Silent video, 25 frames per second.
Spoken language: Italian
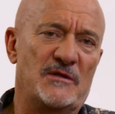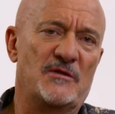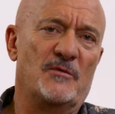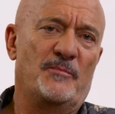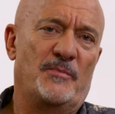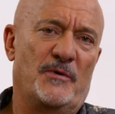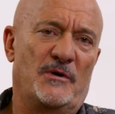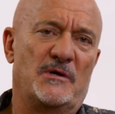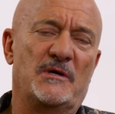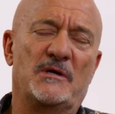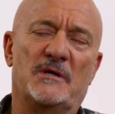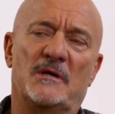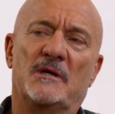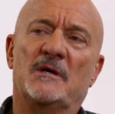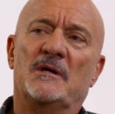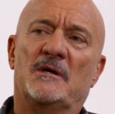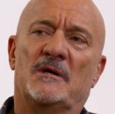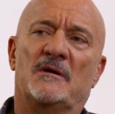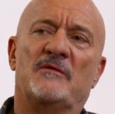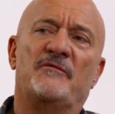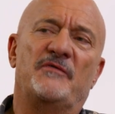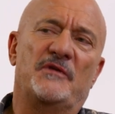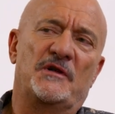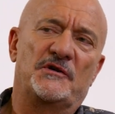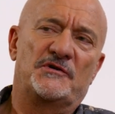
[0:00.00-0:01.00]
quando poi
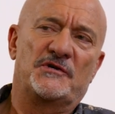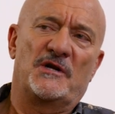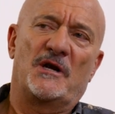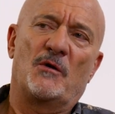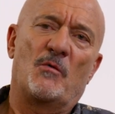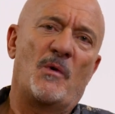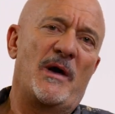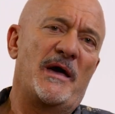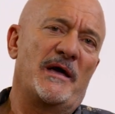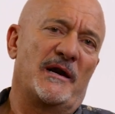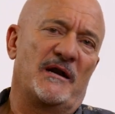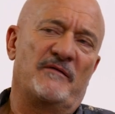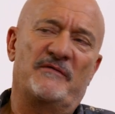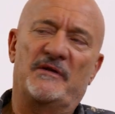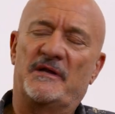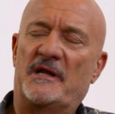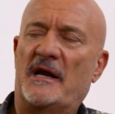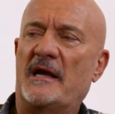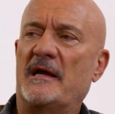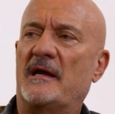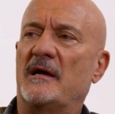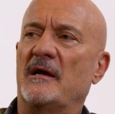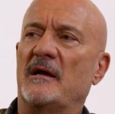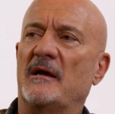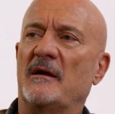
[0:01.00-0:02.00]
finisce la guerra
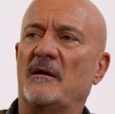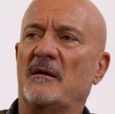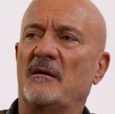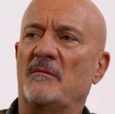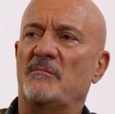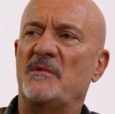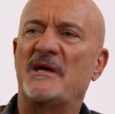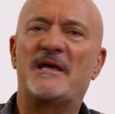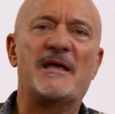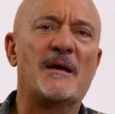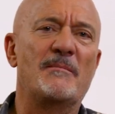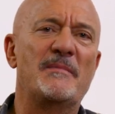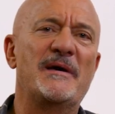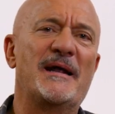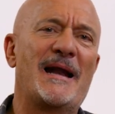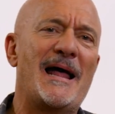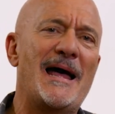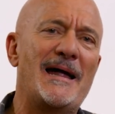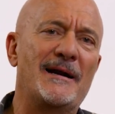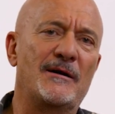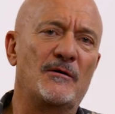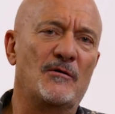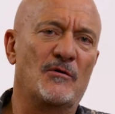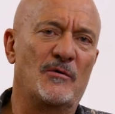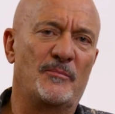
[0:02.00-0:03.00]
vedrai che mi
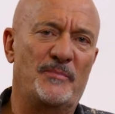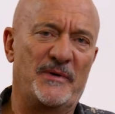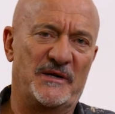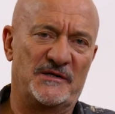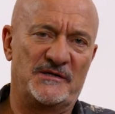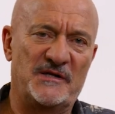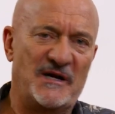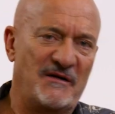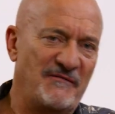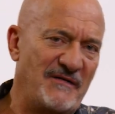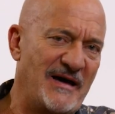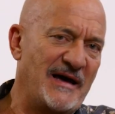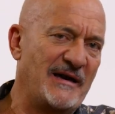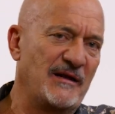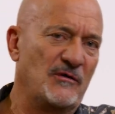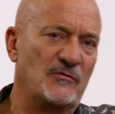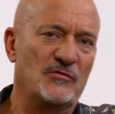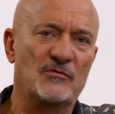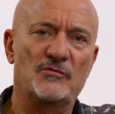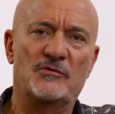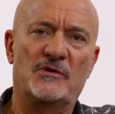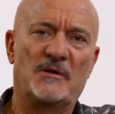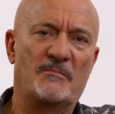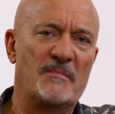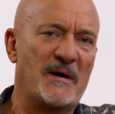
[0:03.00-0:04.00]
chiameranno per salvare
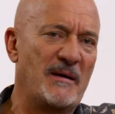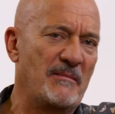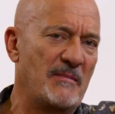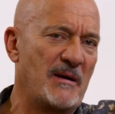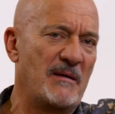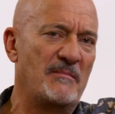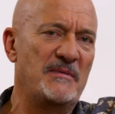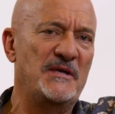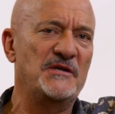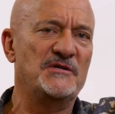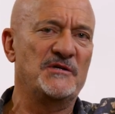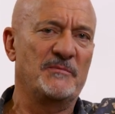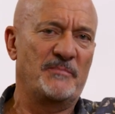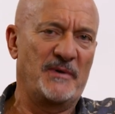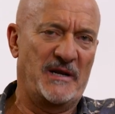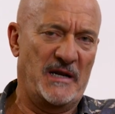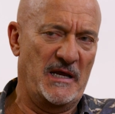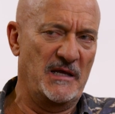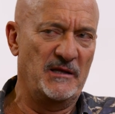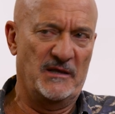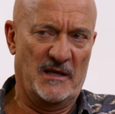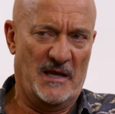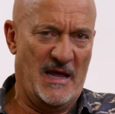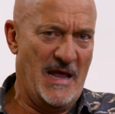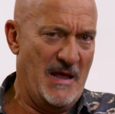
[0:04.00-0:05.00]
tutti, ma, amici,
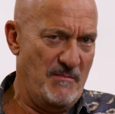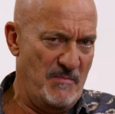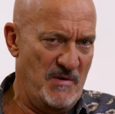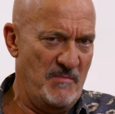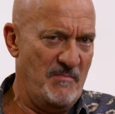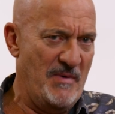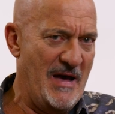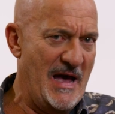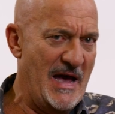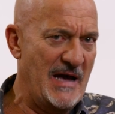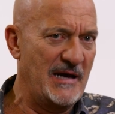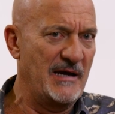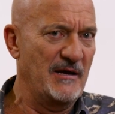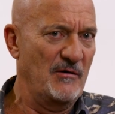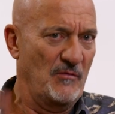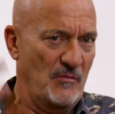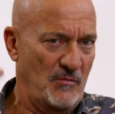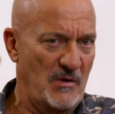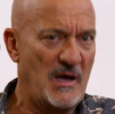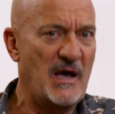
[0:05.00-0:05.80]
parenti, e mi pagano.